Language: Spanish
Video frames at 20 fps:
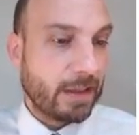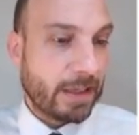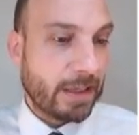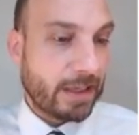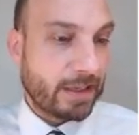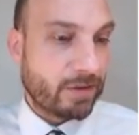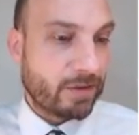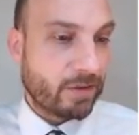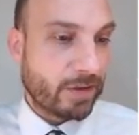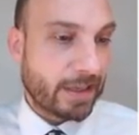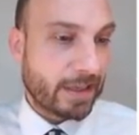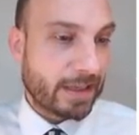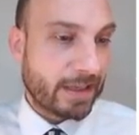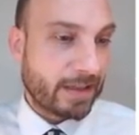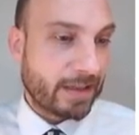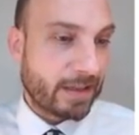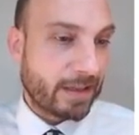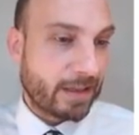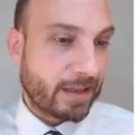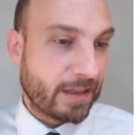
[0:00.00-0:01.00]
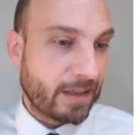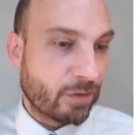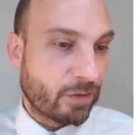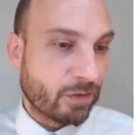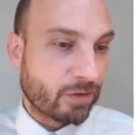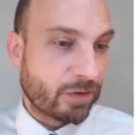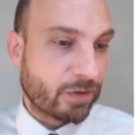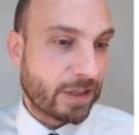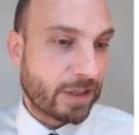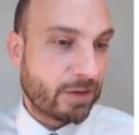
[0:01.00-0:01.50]
el hecho de que el
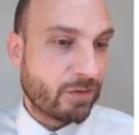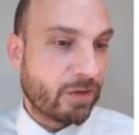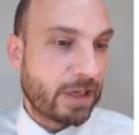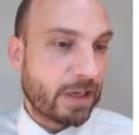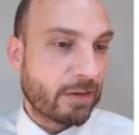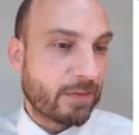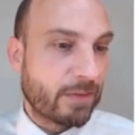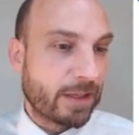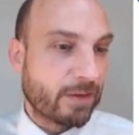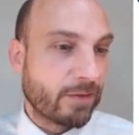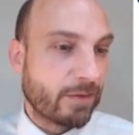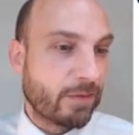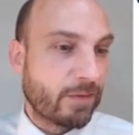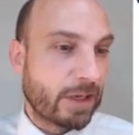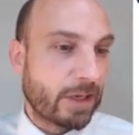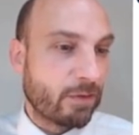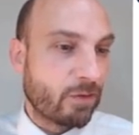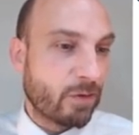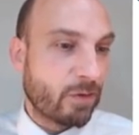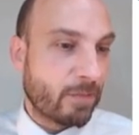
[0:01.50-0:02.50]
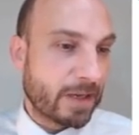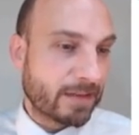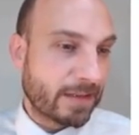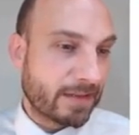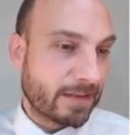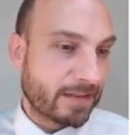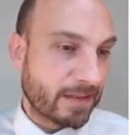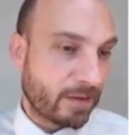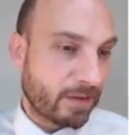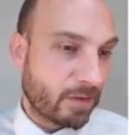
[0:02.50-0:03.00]
coseno al cuadrado de un ángulo más
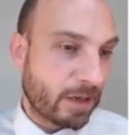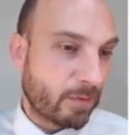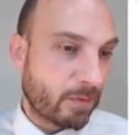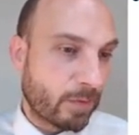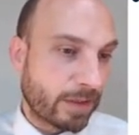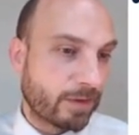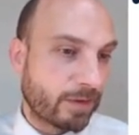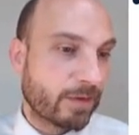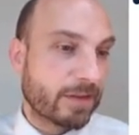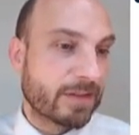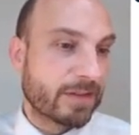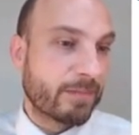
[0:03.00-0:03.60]
el seno al cuadrado de